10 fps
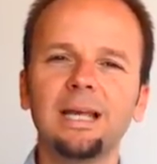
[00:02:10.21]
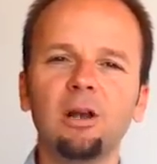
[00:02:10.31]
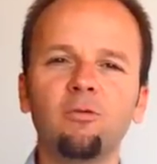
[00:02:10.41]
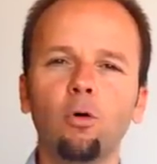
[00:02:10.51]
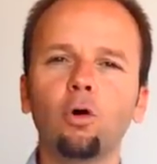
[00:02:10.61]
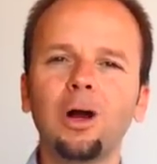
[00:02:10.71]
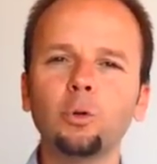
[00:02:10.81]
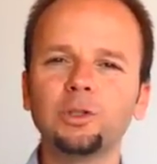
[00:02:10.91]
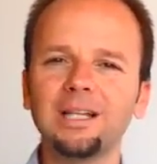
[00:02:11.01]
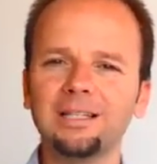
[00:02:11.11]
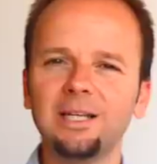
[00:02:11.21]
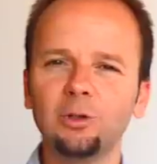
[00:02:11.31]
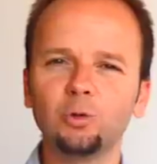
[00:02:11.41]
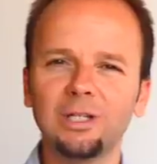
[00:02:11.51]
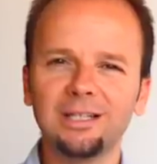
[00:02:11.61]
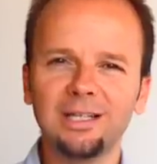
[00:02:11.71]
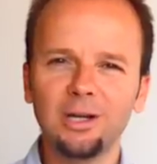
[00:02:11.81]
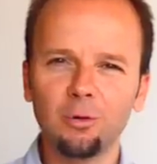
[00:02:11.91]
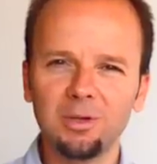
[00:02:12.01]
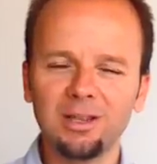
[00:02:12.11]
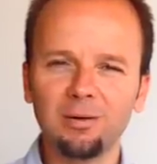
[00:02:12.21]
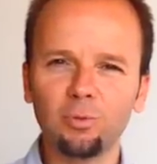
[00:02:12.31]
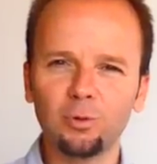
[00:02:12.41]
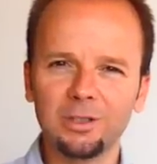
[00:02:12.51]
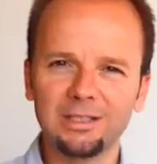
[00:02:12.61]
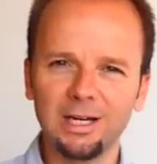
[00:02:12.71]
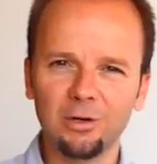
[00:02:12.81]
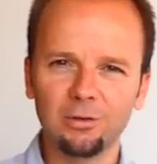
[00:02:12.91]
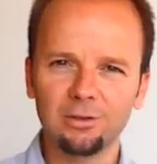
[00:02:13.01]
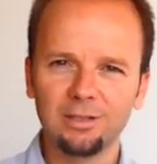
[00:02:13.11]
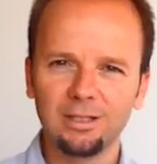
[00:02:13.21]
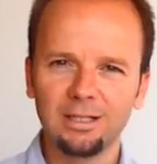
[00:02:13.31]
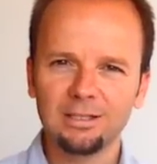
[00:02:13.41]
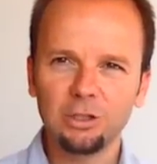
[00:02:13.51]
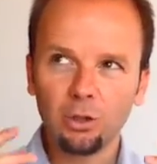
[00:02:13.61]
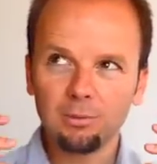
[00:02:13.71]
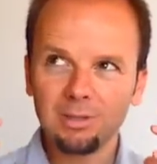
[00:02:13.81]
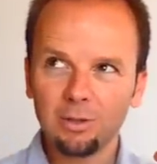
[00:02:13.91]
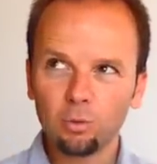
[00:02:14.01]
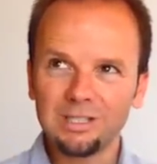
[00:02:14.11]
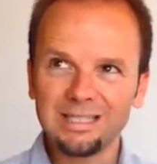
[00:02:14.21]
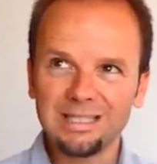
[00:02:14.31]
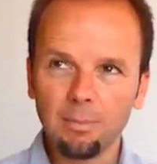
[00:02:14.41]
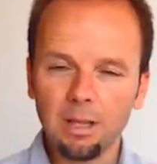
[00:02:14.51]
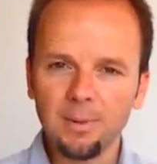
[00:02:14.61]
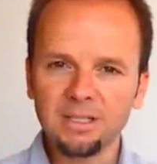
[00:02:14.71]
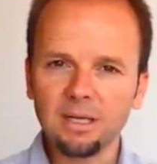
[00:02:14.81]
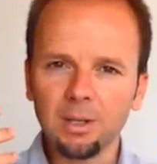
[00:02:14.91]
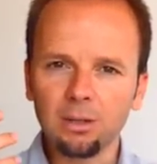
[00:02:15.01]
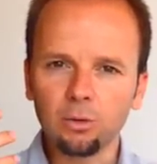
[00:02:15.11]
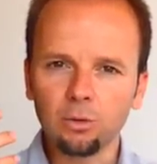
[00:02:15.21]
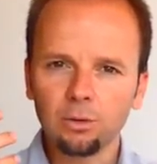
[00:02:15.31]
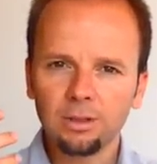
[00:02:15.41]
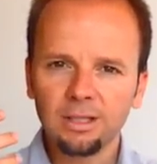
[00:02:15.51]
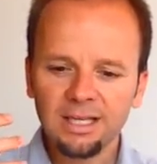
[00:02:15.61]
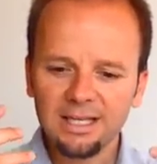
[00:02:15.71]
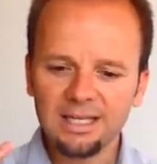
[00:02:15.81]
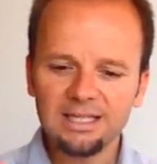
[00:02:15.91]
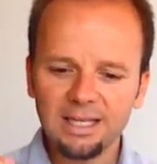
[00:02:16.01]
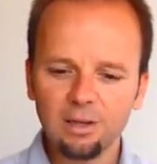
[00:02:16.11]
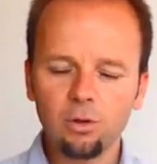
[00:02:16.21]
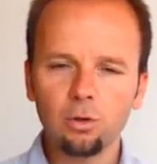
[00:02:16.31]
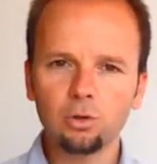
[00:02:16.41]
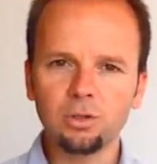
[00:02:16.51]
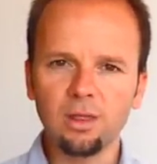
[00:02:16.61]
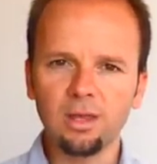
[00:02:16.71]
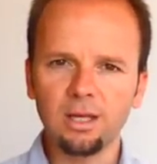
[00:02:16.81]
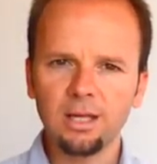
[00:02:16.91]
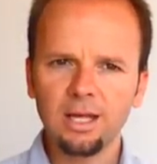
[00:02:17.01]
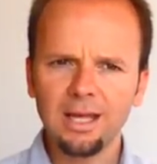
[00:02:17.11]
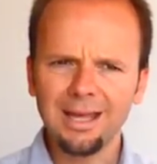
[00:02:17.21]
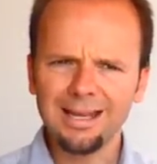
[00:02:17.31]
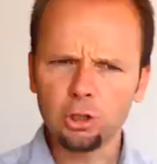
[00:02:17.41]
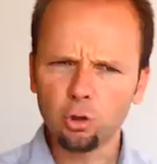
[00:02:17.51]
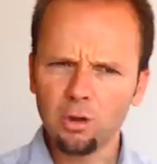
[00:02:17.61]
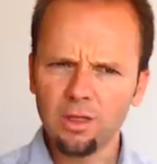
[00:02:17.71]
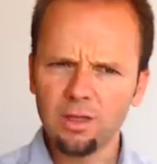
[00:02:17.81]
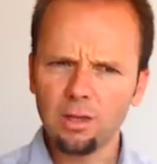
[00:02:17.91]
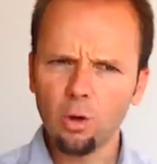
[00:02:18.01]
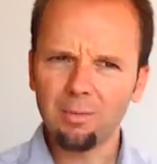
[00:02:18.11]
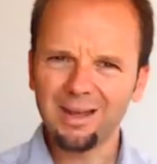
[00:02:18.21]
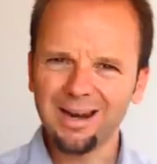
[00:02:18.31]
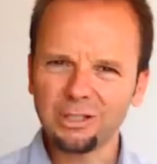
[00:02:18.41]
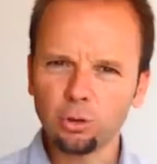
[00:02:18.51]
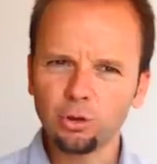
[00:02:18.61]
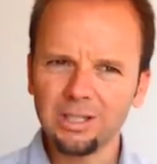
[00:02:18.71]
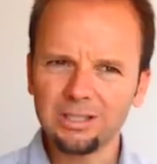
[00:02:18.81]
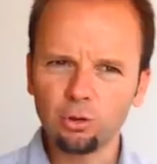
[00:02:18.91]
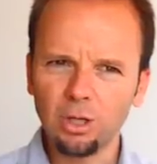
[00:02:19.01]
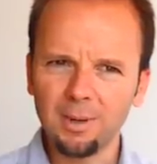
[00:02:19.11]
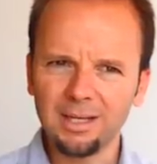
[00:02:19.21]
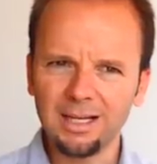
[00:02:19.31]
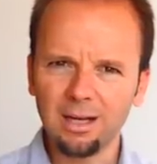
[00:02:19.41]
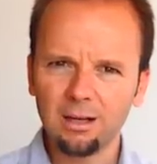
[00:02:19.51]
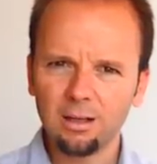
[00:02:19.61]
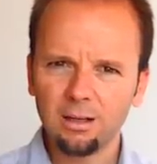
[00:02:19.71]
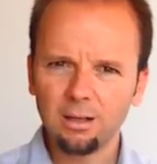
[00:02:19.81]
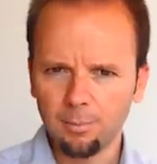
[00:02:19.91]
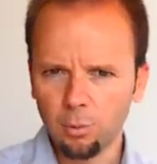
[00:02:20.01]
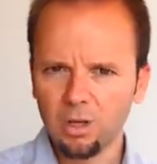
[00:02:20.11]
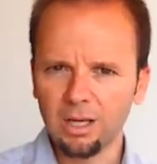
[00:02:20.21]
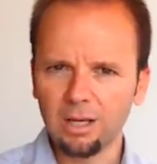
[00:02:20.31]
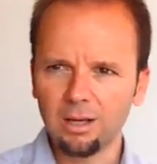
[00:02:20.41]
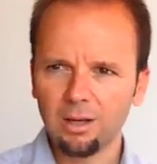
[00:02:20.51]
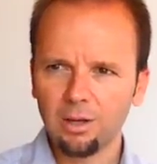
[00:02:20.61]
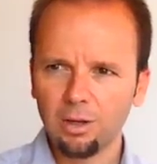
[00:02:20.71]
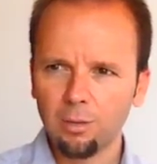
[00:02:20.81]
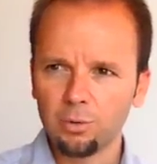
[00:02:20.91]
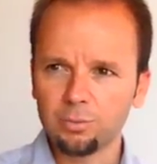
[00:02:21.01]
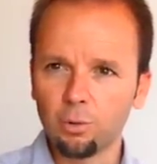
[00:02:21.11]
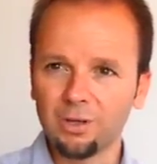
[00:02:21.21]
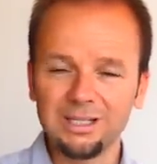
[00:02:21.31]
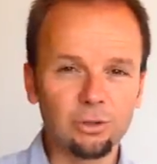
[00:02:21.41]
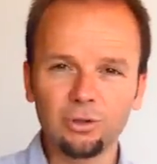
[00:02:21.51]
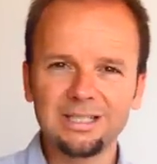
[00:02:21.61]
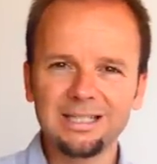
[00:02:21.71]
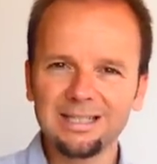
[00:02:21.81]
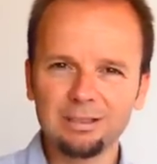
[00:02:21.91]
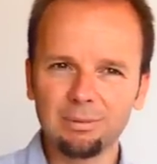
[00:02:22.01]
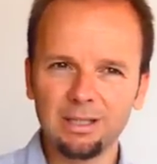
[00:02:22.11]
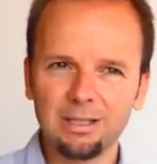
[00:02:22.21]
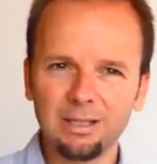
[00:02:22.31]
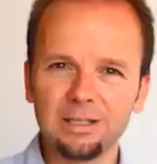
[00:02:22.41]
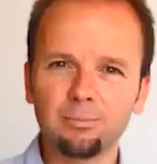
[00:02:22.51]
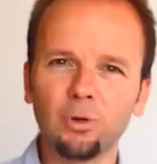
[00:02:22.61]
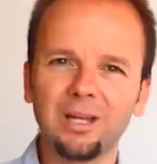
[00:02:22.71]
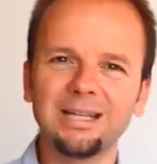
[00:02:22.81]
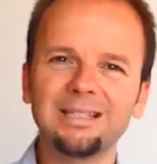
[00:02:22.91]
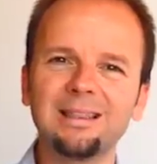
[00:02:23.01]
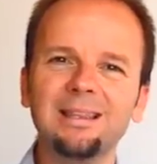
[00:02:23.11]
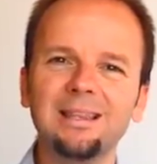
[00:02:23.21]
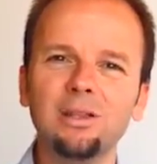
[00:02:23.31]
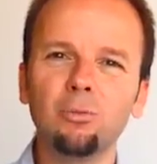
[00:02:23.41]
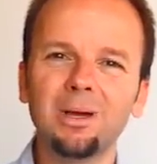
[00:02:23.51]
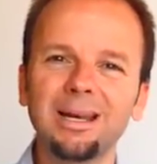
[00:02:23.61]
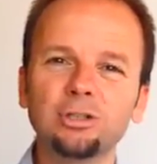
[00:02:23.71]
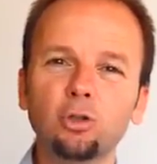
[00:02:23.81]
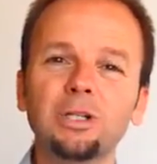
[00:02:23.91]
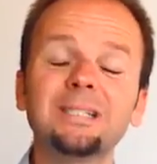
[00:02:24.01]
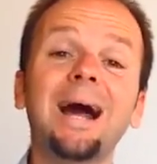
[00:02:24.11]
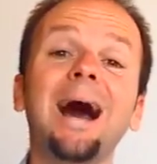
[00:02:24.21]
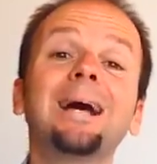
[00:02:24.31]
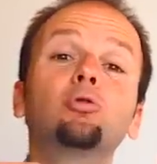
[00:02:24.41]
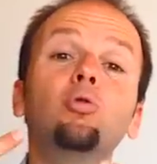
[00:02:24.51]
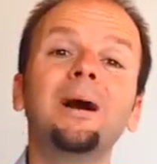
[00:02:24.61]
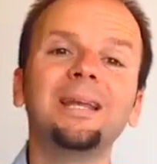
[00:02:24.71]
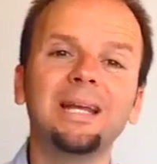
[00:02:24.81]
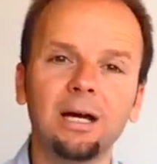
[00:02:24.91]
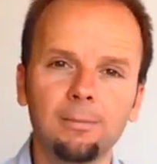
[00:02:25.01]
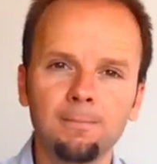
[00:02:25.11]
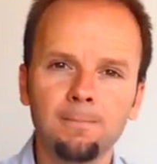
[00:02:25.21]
que el foco causante de tu sentir no viene del mundo externo, sino que viene de tu sistema de pensamiento. Y en esta lección nos dice, estoy decidido a ver las cosas de otra manera. ¿Y por qué? Pues porque si no te sientes bien es porque has decidido ver las cosas a tu manera.